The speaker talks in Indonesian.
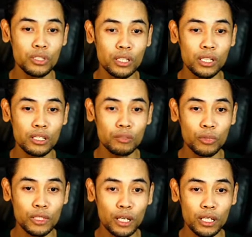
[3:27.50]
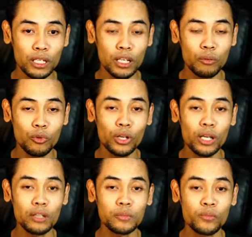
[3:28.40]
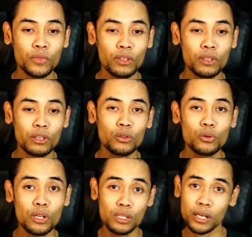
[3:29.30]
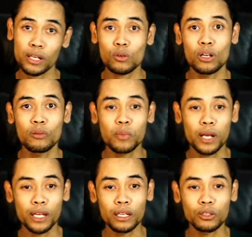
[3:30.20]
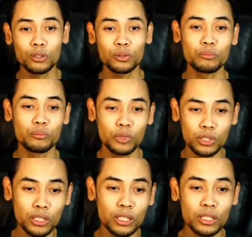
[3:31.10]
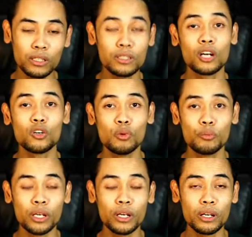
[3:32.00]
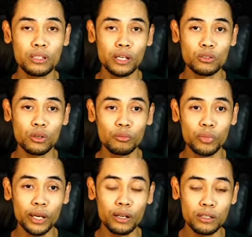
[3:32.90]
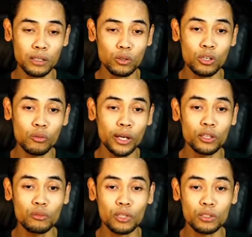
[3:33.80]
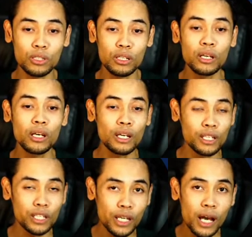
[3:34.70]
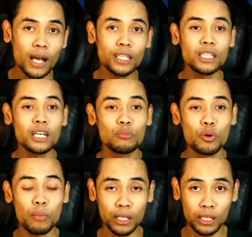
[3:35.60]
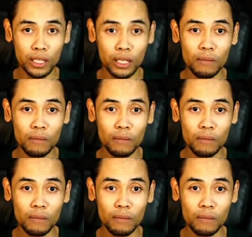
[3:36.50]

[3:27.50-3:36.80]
ini sebesar ini kemudian itu resize on the fly yaitu ini istilah umum ya resize on the fly. Resize on the fly itu maksudnya dia hanya memanggil